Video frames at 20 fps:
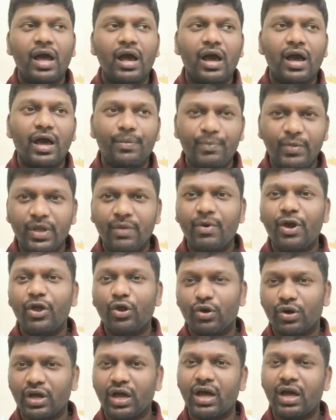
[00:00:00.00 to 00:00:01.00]
ఆ బీమా
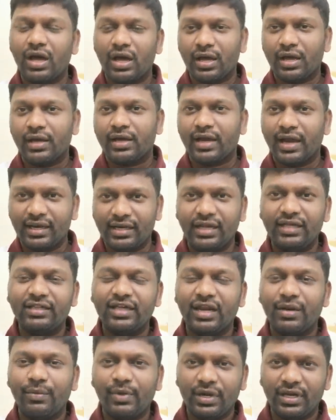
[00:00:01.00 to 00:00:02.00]
యొక్క
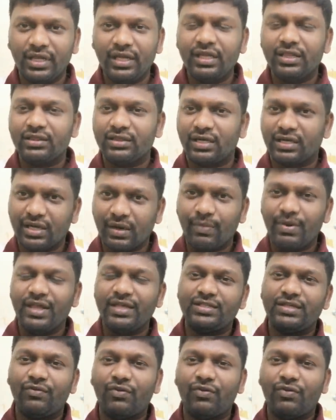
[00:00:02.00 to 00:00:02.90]
కట్టేదాన్ని బట్టి ఇంత డబ్బులు వేస్తే